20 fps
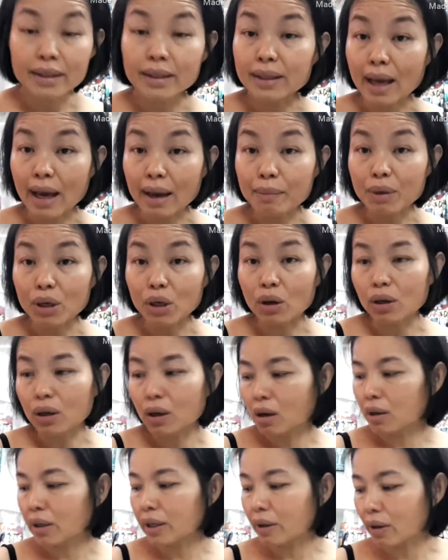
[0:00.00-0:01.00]
ย้ายมานอน
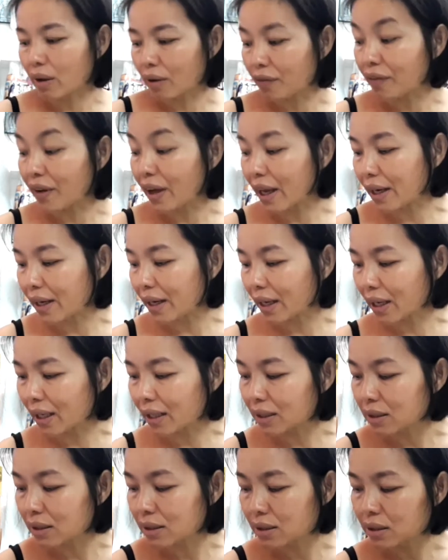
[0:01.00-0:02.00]
ห้องเดียวกับแฟนนะคะ
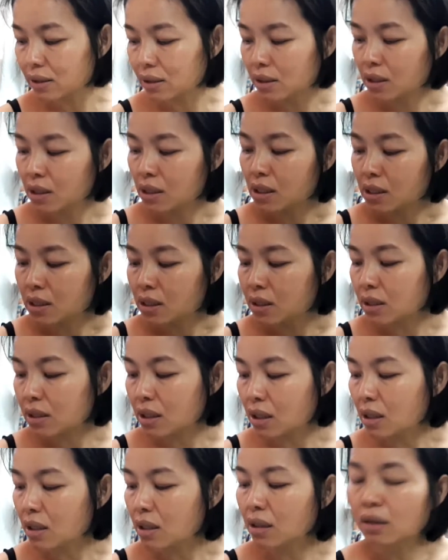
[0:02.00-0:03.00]

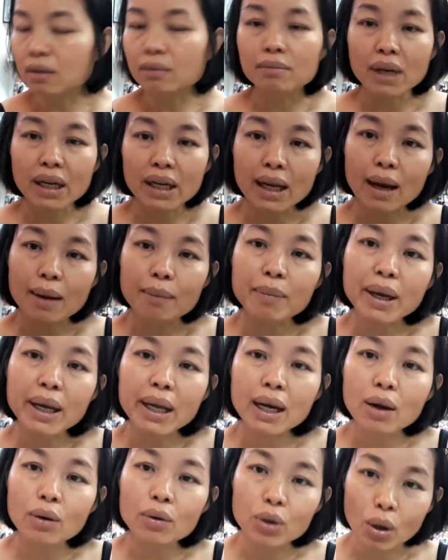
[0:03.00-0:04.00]
ซึ่งมันทำให้
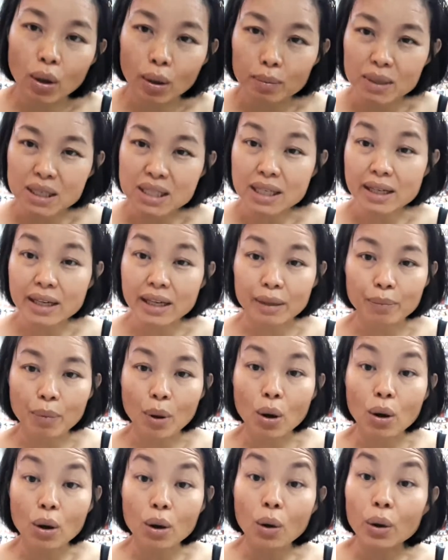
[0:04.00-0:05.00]
เรานอนไม่สนิทพ
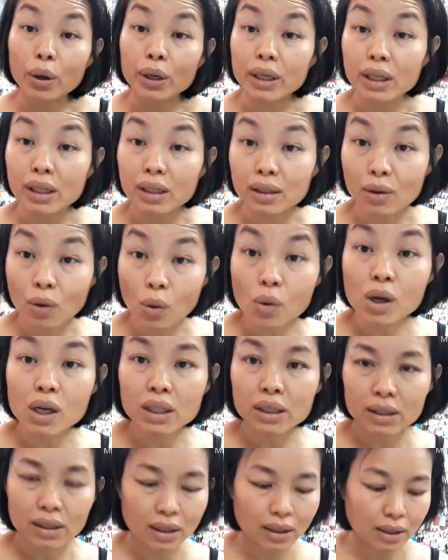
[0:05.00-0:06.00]
อคนหนึ่งลุก
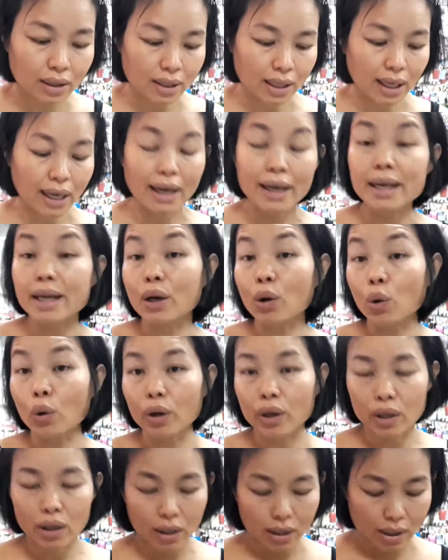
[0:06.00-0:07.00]
ขึ้นตื่นนะคะอีกค
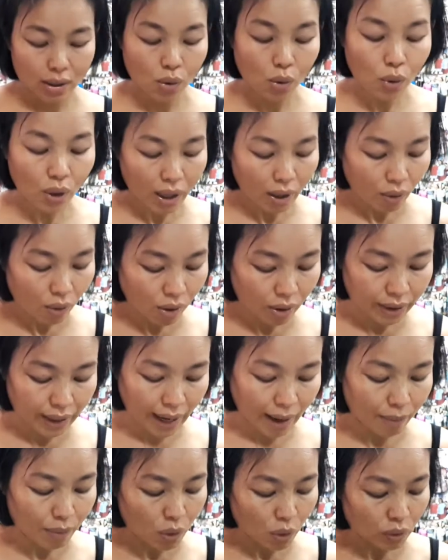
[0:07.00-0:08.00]
นเออลุกเข้าห้อง
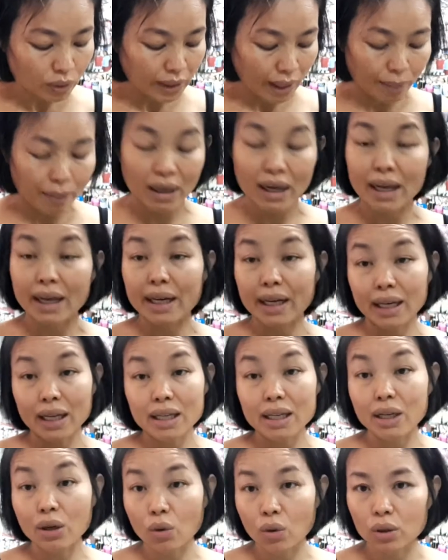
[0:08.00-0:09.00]
น้ำลุกทำอะไรนะคะ
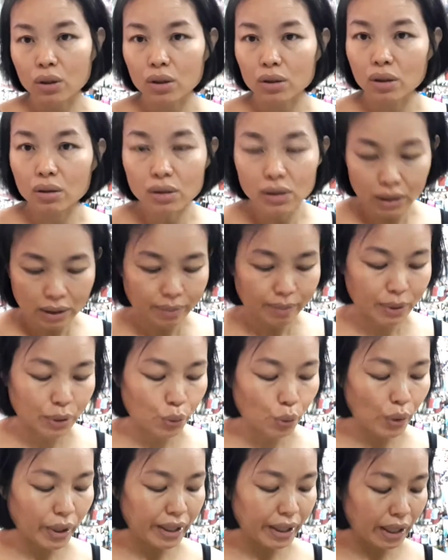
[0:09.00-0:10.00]
อีกคนก็ต้องตื่นไป
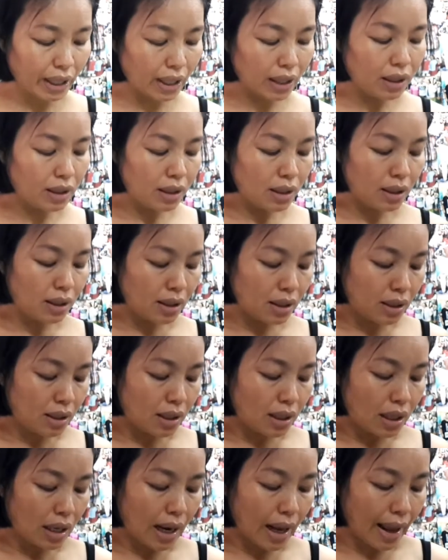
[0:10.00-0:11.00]
ด้วยนะคะ
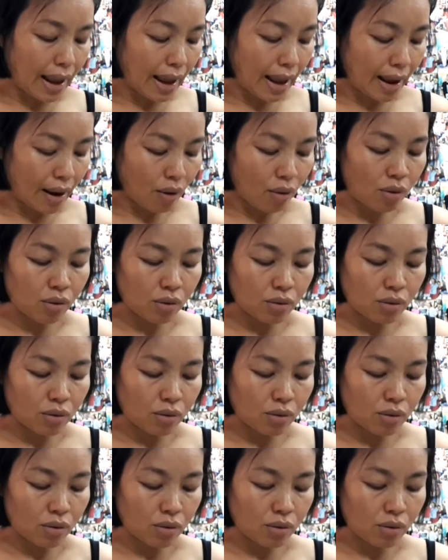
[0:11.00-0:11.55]
แล้ว